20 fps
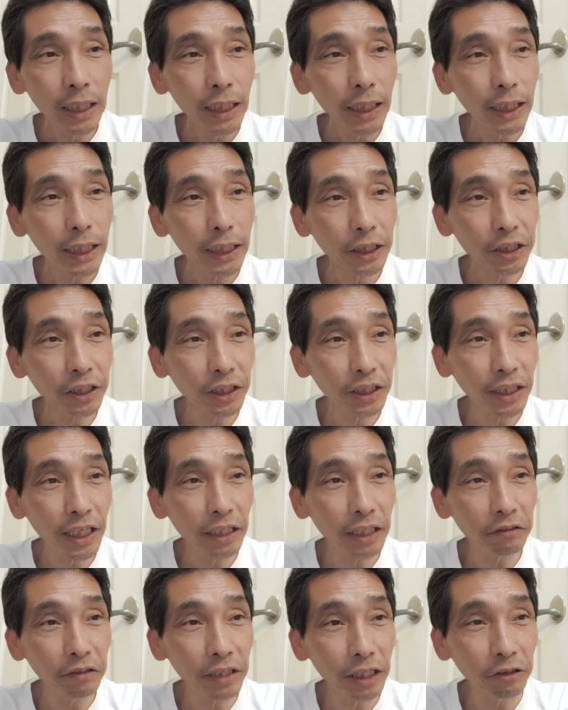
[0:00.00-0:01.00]
えー、
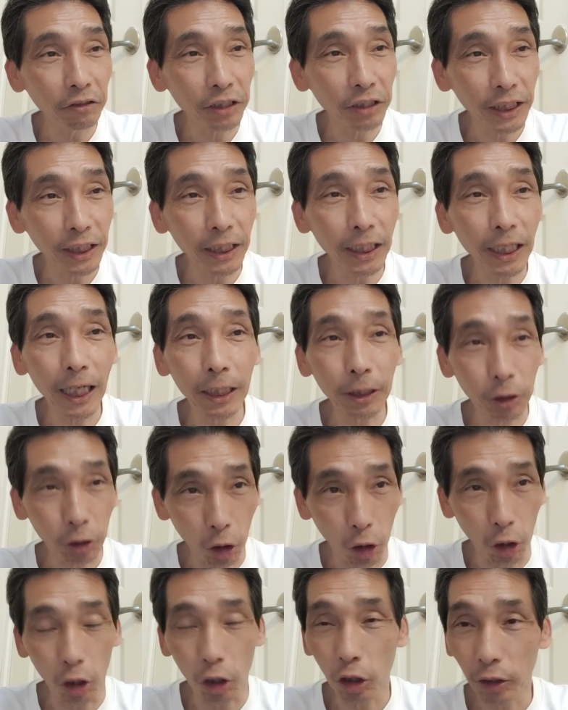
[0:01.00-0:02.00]
CNN 新会
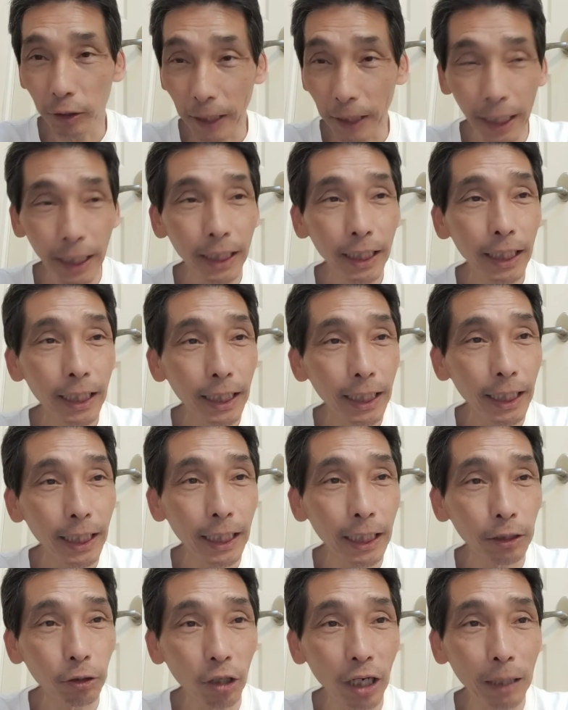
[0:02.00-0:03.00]
長、ね、
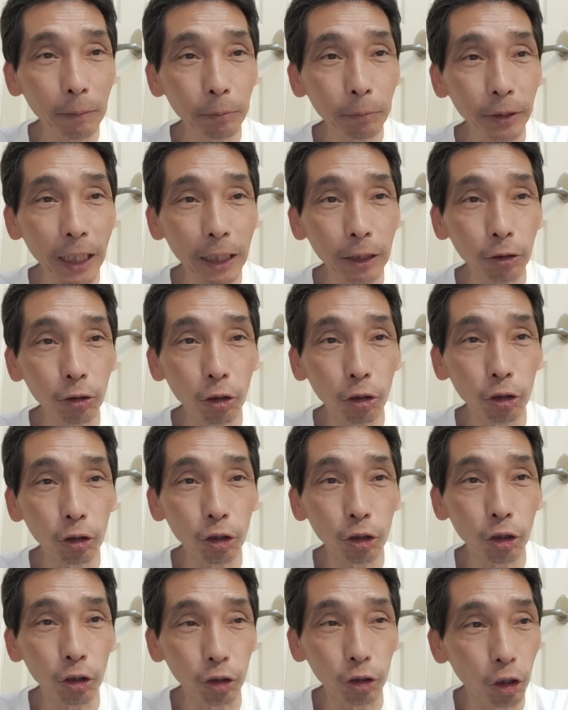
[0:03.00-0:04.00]
えー、トランプ大統
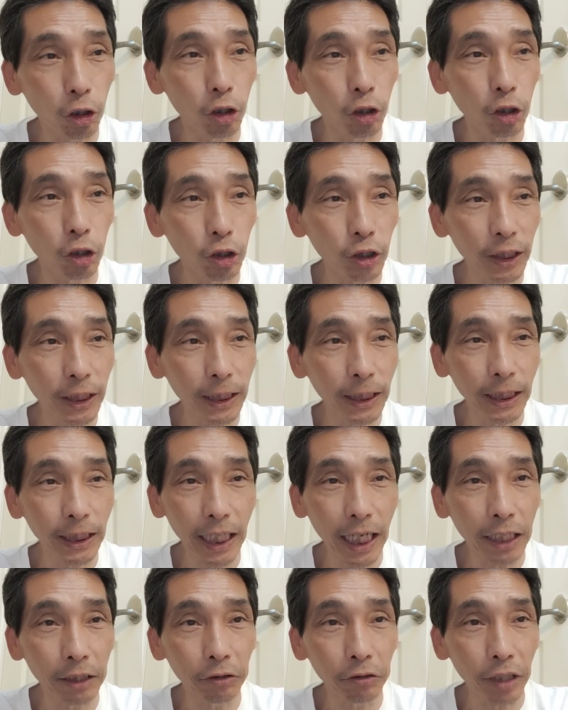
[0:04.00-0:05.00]
領の
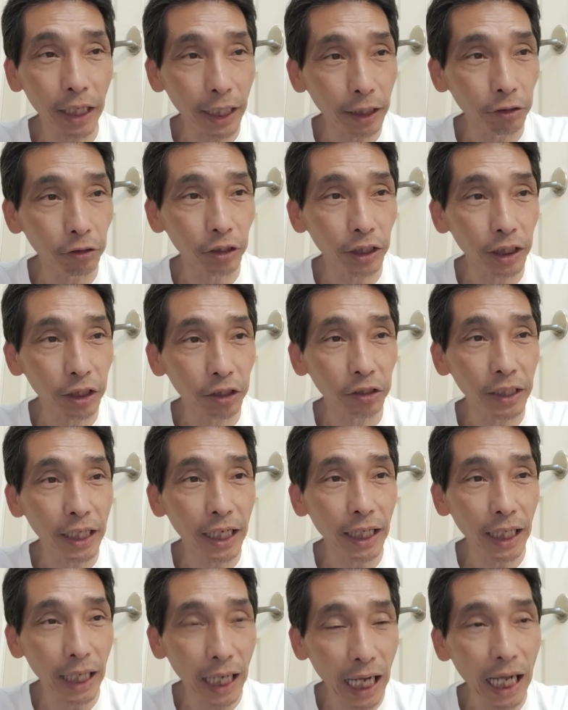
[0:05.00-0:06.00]
CNN 出
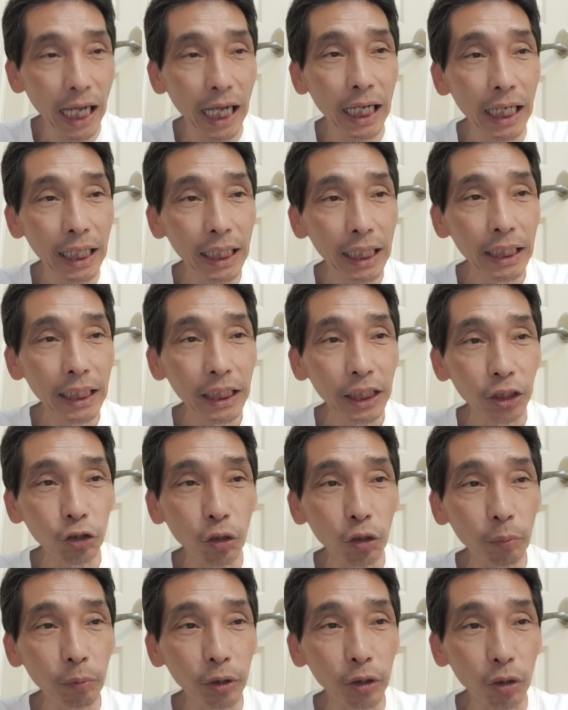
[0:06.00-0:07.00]
演が、
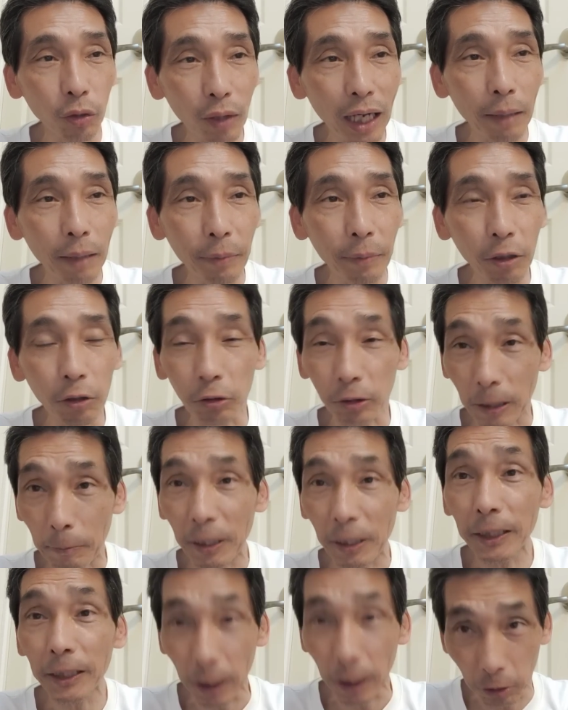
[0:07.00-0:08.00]
人々は目を覚
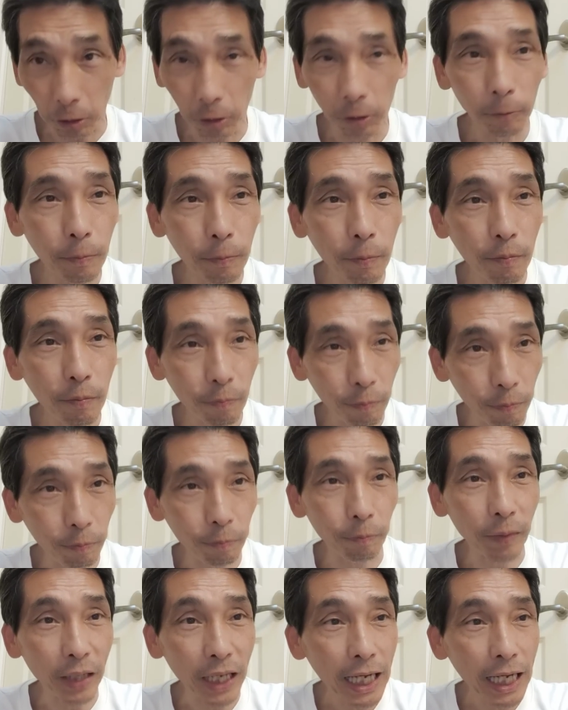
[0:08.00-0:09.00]
ましたと。う
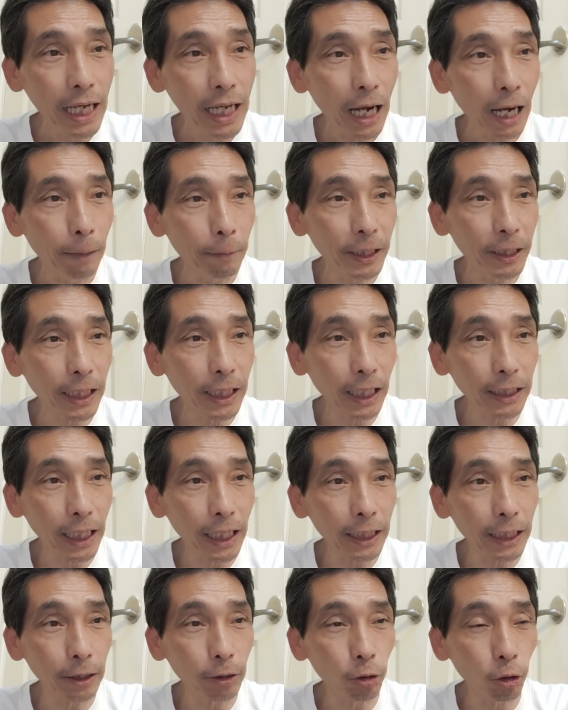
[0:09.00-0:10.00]
ん。アメリカ
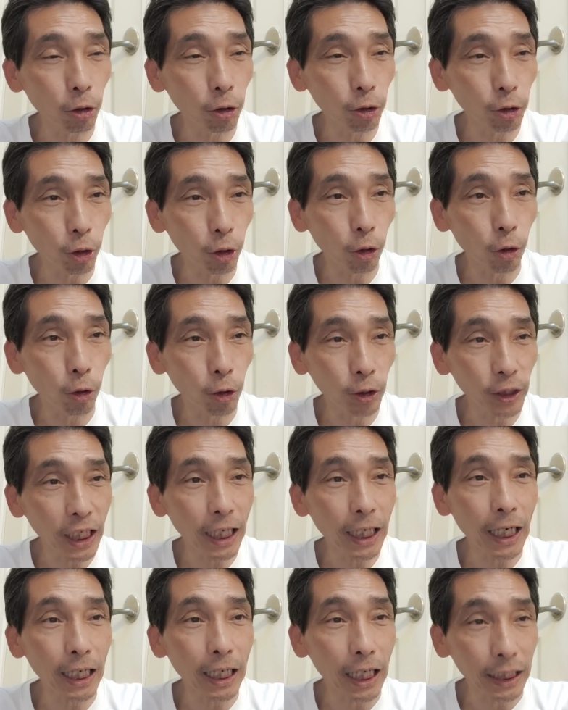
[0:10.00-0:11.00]
大統領ほにゃ
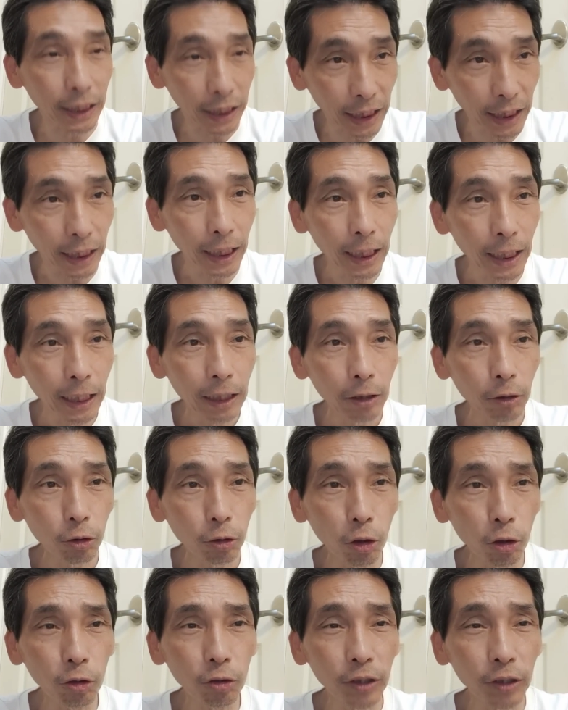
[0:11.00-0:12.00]
ららに、
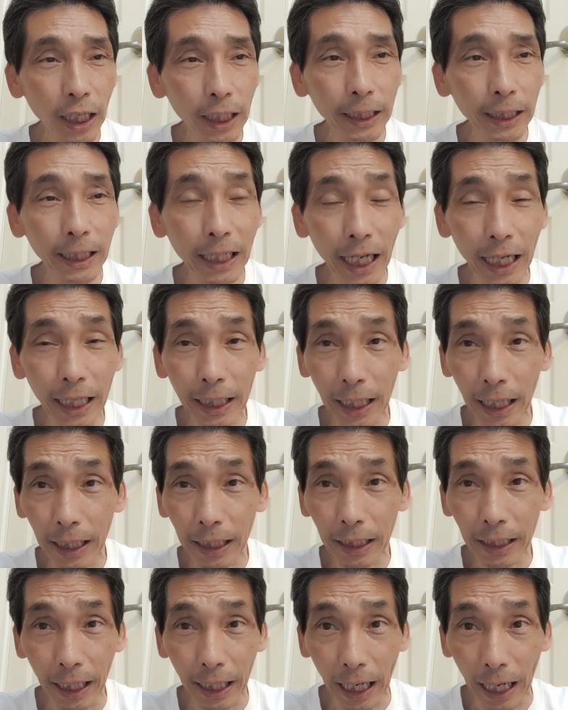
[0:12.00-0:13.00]
どんな利害関
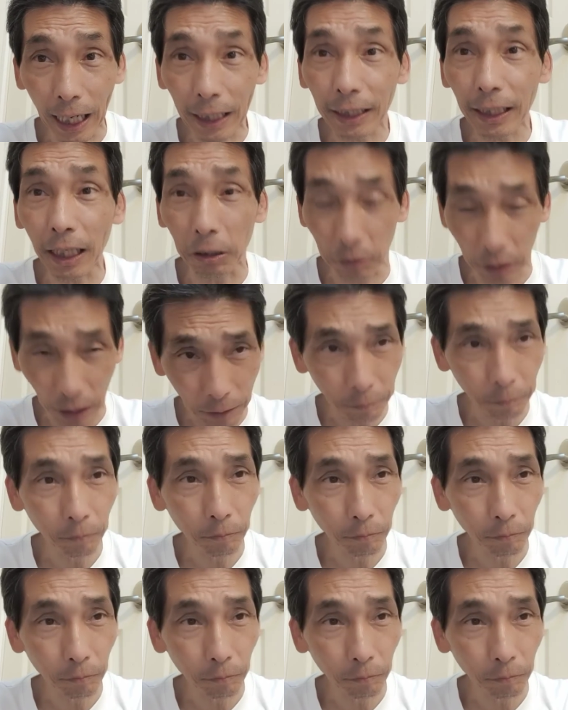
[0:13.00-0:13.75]
係があったのか。